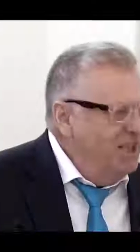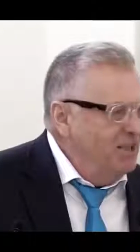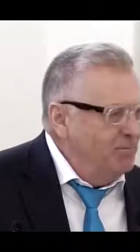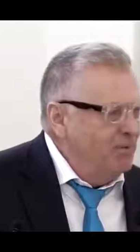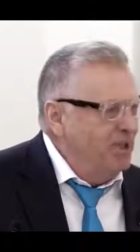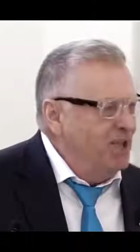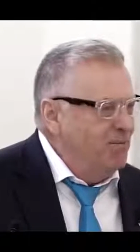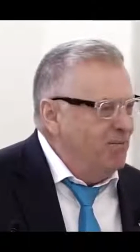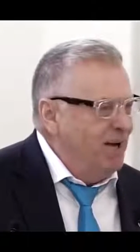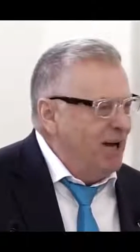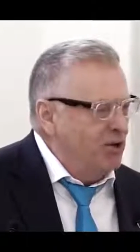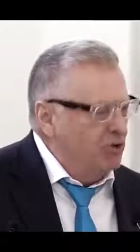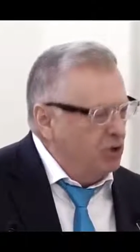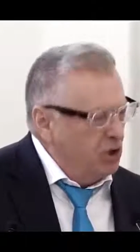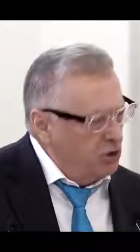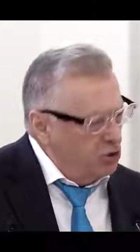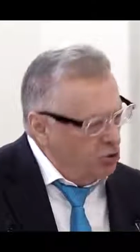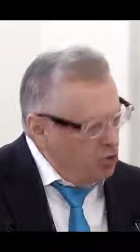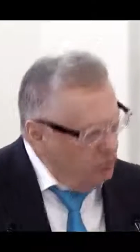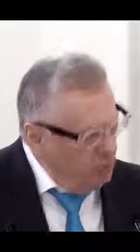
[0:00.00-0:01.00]
не понимают,
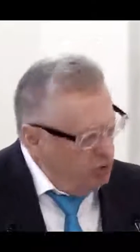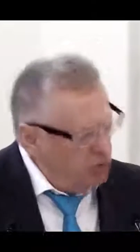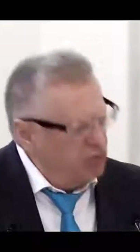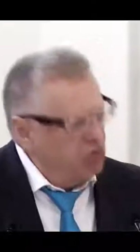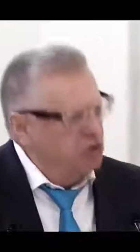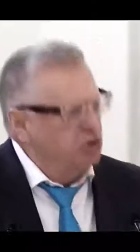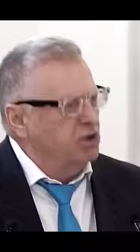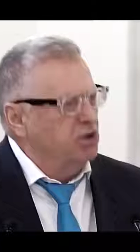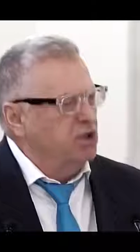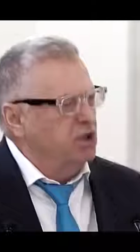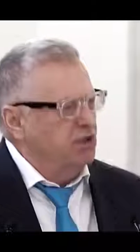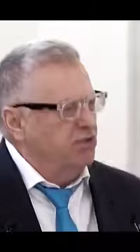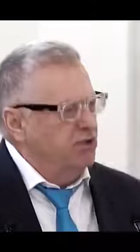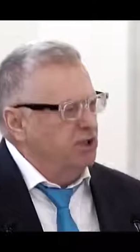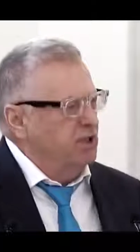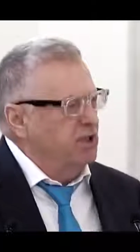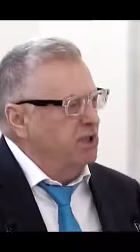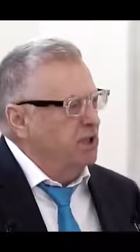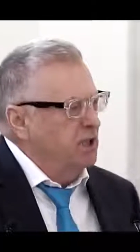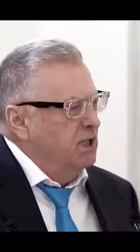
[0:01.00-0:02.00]
они думают, что это
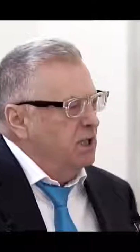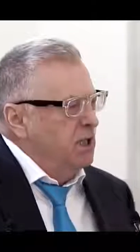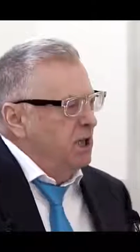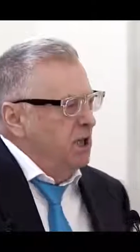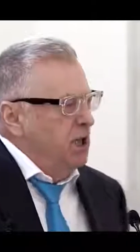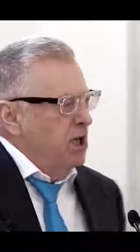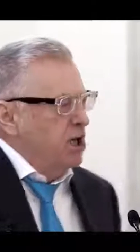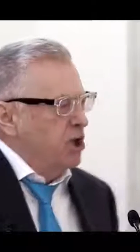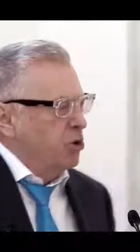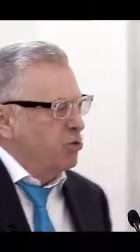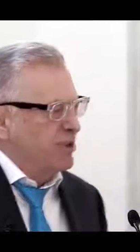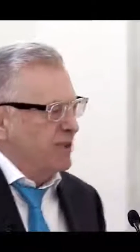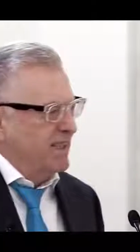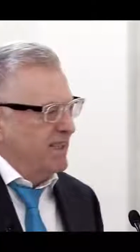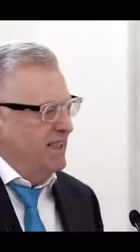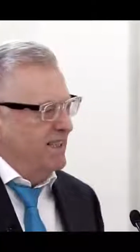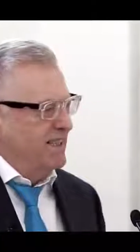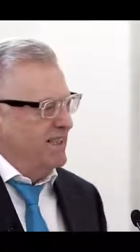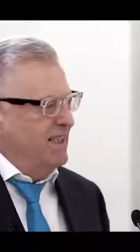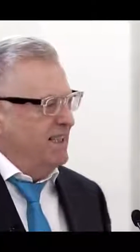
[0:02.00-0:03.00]
действительно
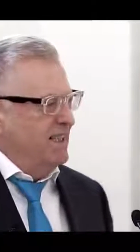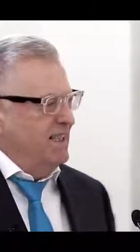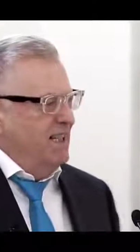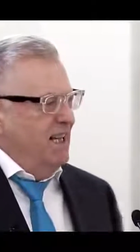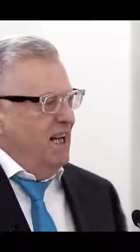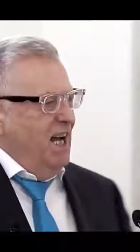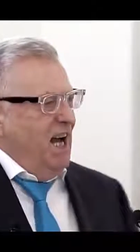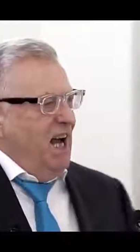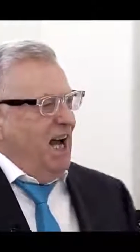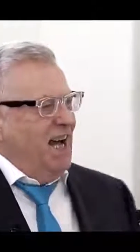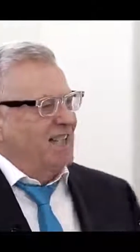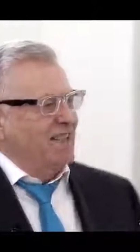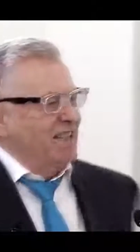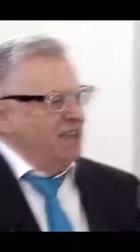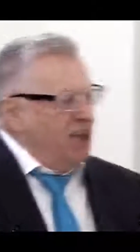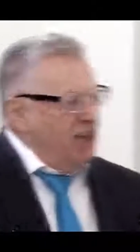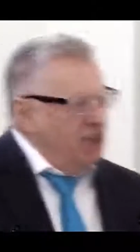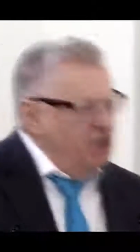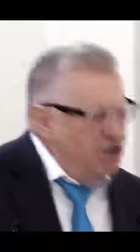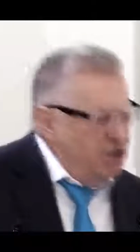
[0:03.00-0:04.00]
русский язык, а за
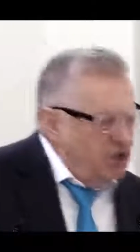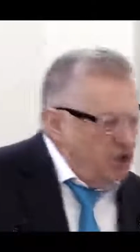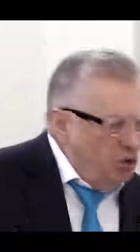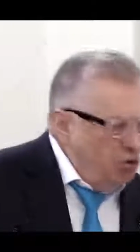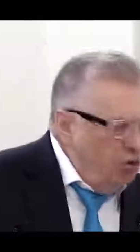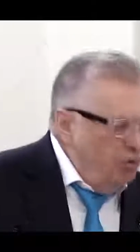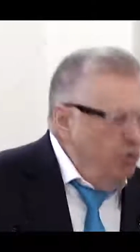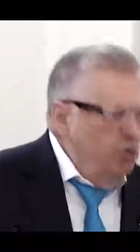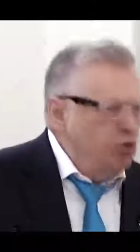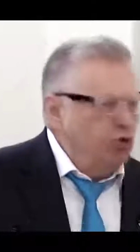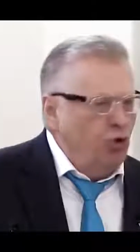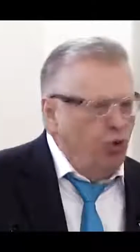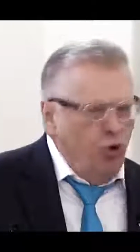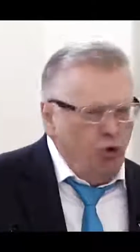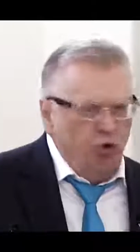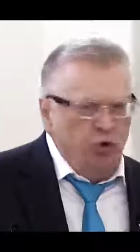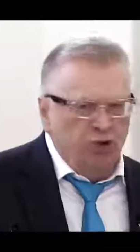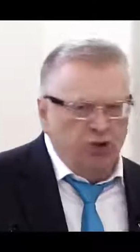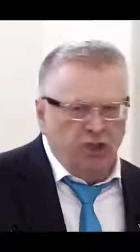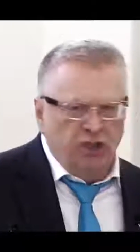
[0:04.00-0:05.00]
границей думают, что у
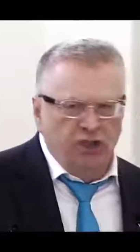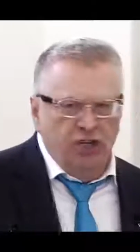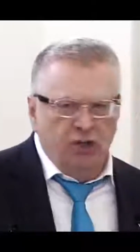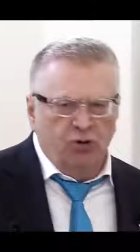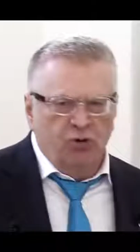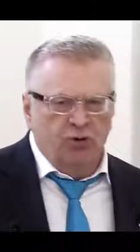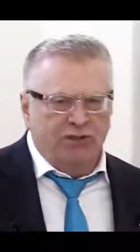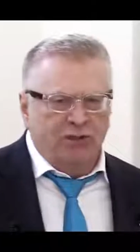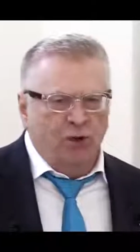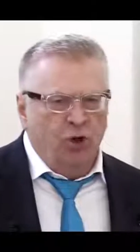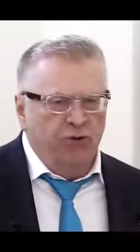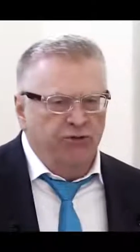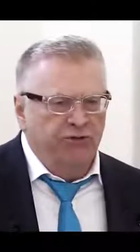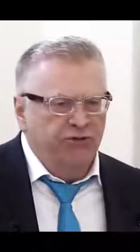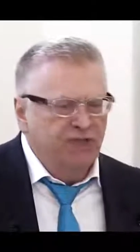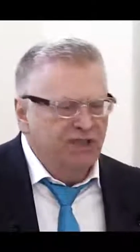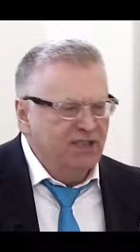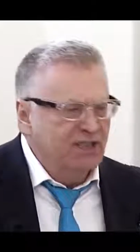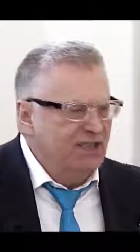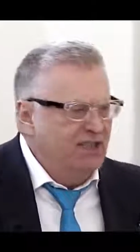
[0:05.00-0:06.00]
русских нет слов
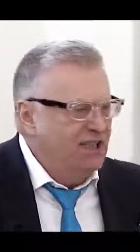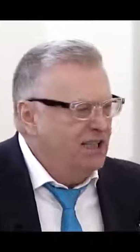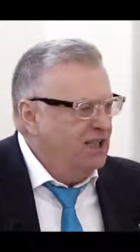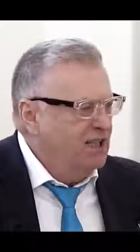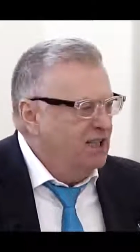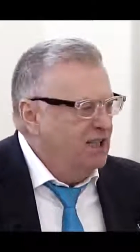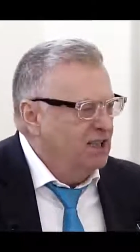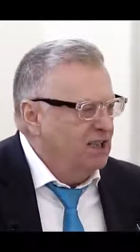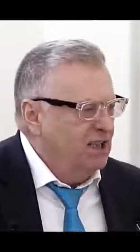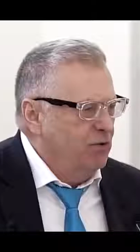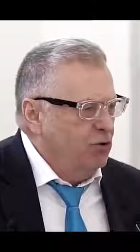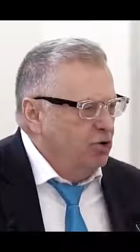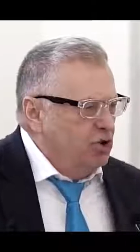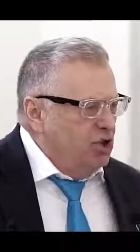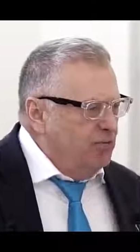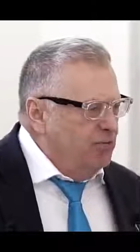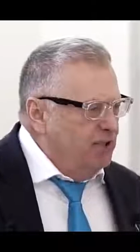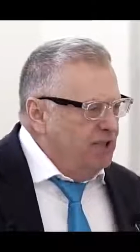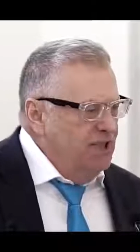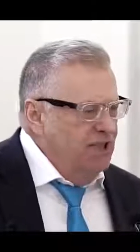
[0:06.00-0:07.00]
для того,
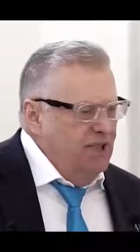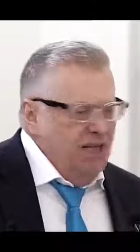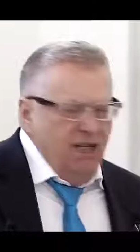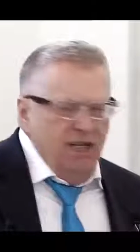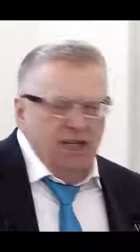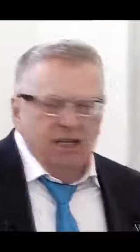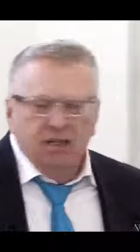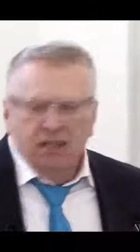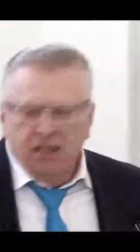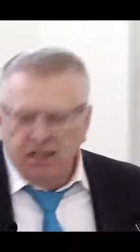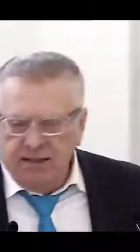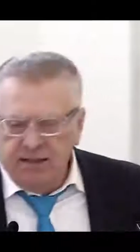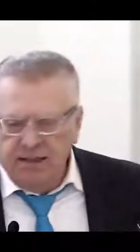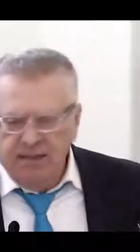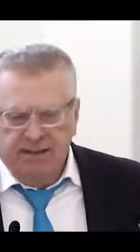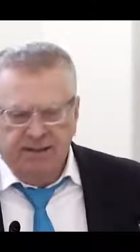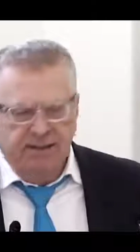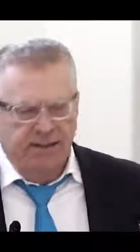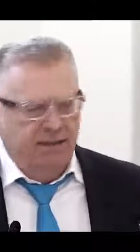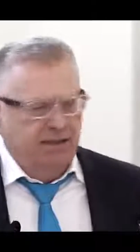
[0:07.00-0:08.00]
чтобы, так
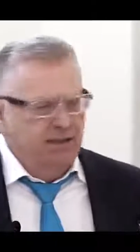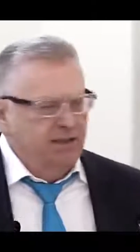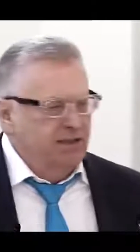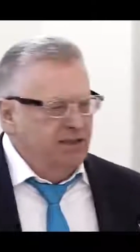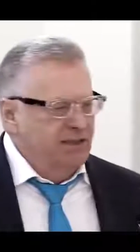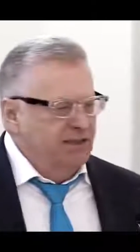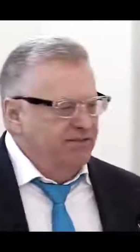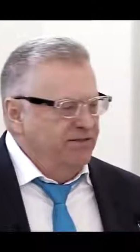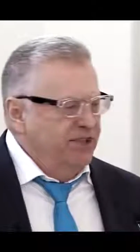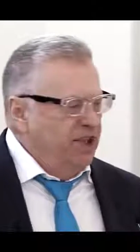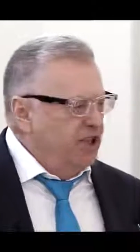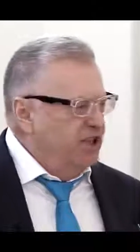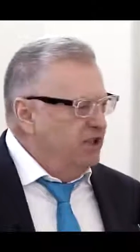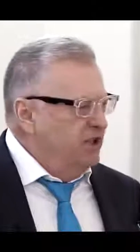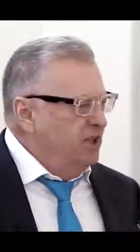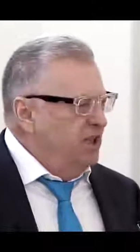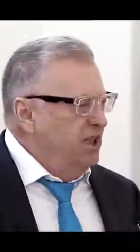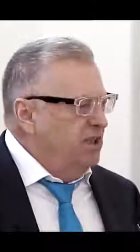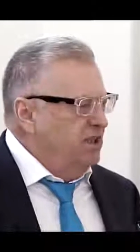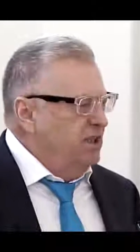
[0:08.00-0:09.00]
сказать,
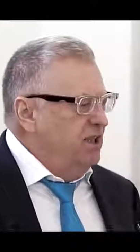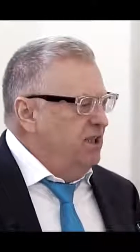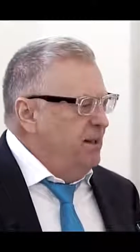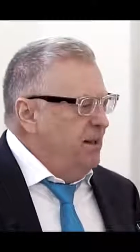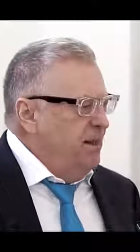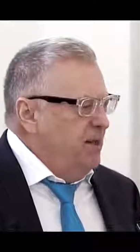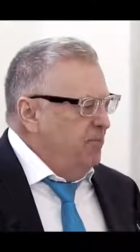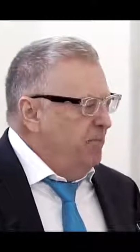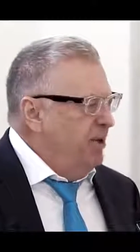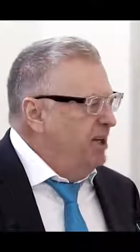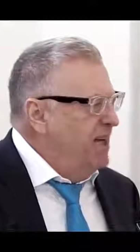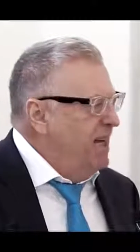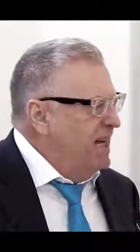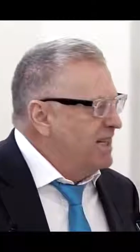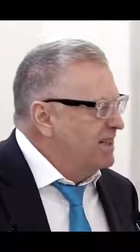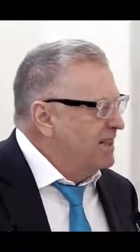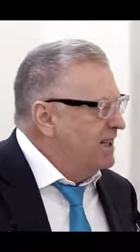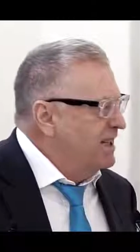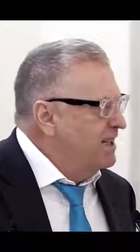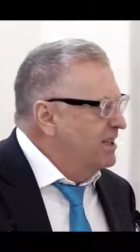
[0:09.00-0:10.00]
выразить эти
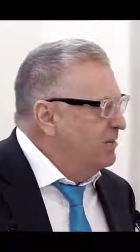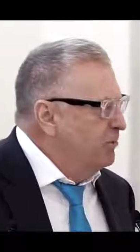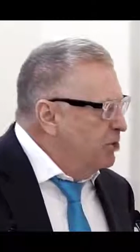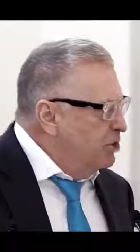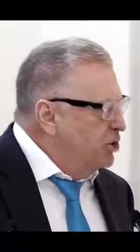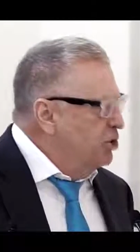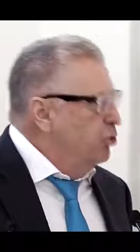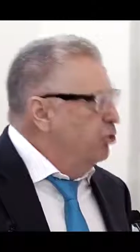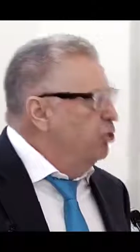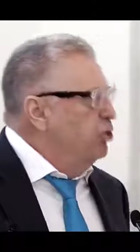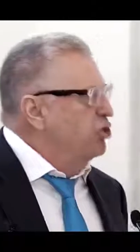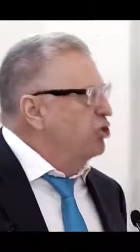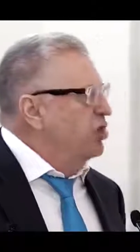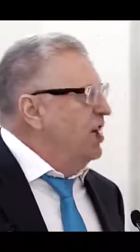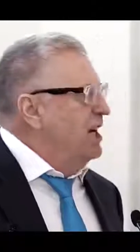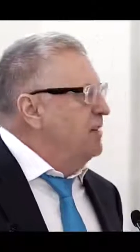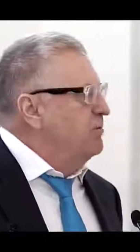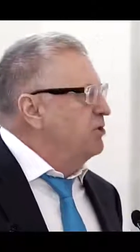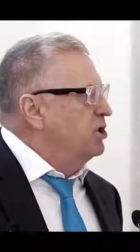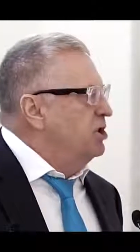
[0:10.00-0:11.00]
понятия. Мы же
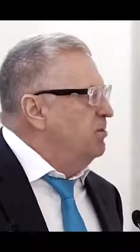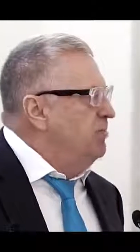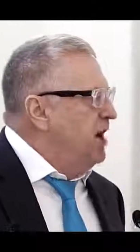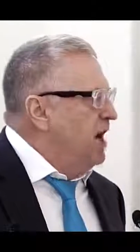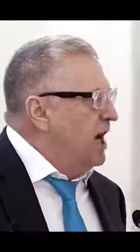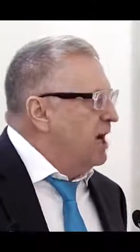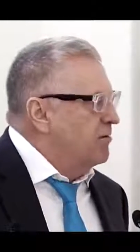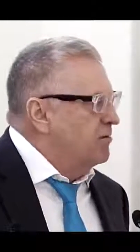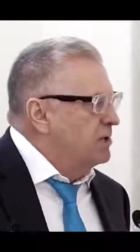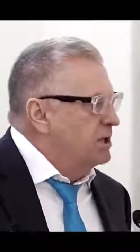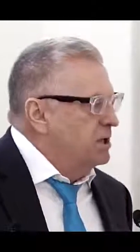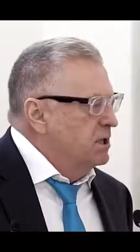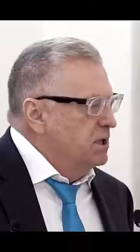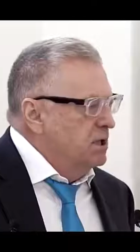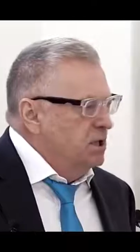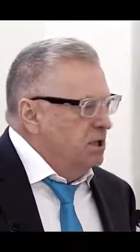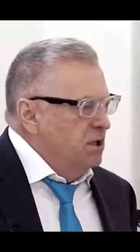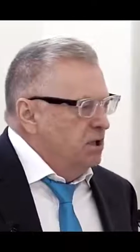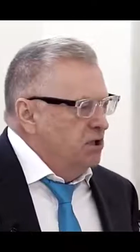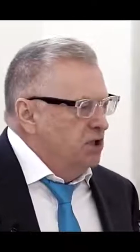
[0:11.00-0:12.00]
унижаем себя.
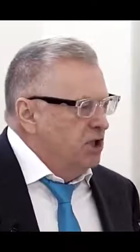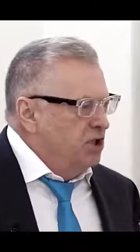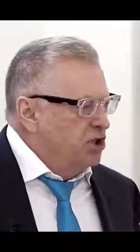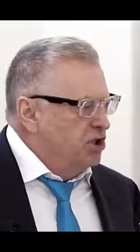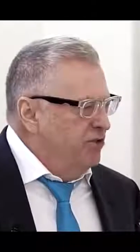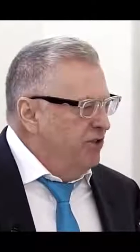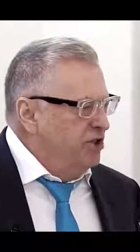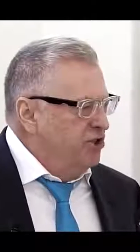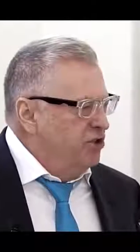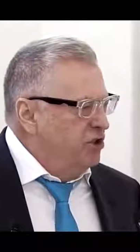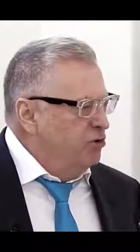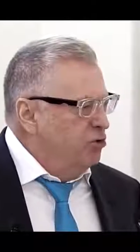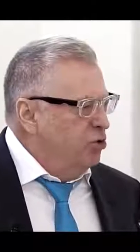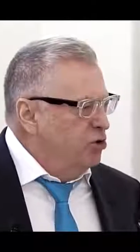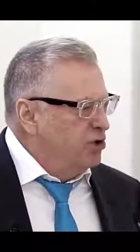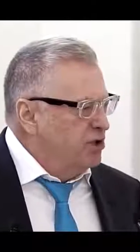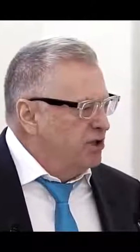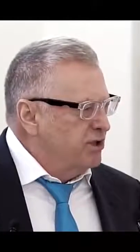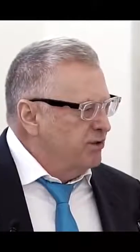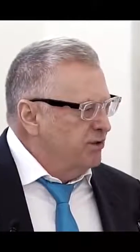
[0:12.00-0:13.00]
Даже ваша
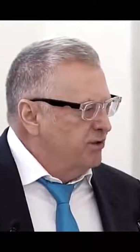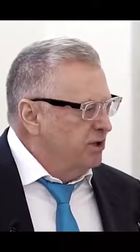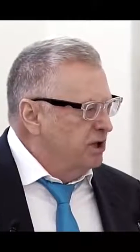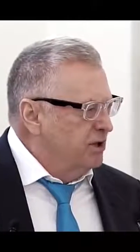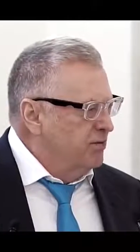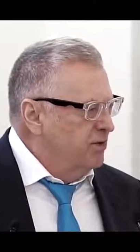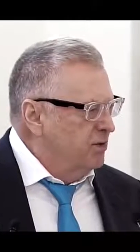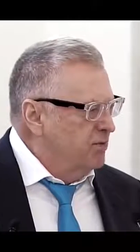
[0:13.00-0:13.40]
должность, Владимир